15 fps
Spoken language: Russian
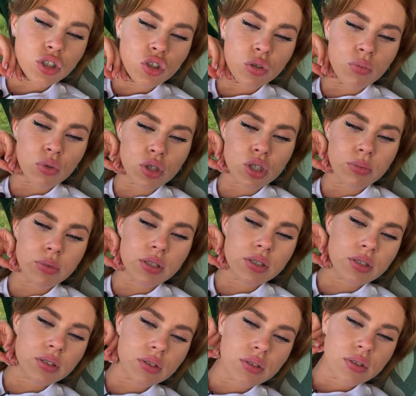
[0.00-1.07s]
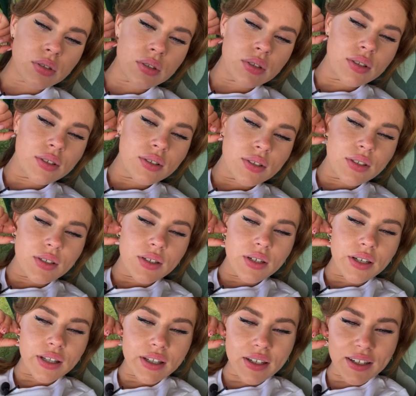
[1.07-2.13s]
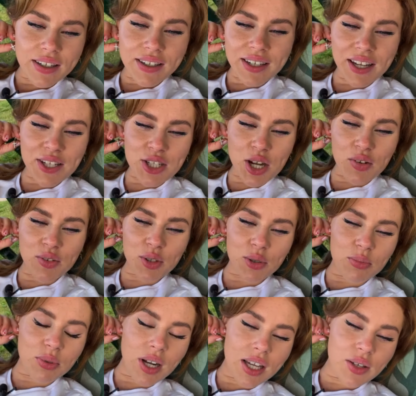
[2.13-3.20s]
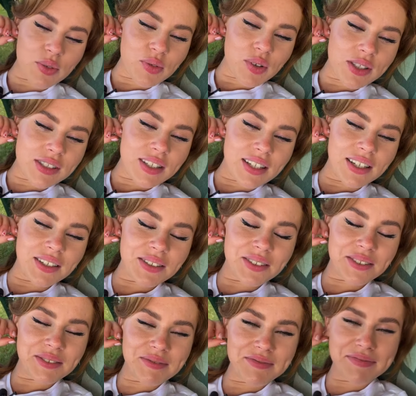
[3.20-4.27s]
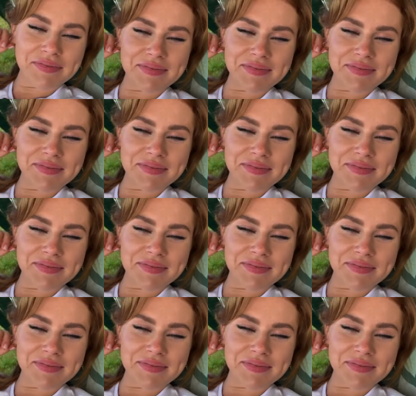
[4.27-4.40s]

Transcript: Даже чуть больше месяца. Э, речь о втором браке в 20 лет.